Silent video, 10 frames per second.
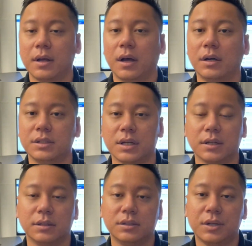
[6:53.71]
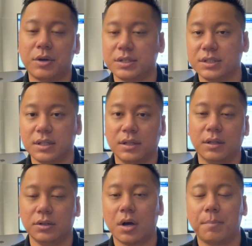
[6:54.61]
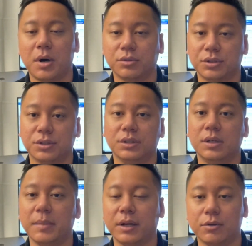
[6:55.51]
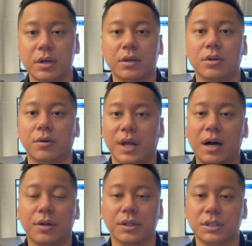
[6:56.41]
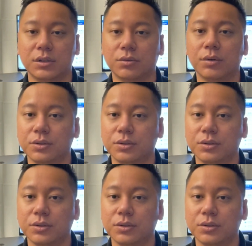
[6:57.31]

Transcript: 而且这段时间呢，你要保持你每个月有良好的记录，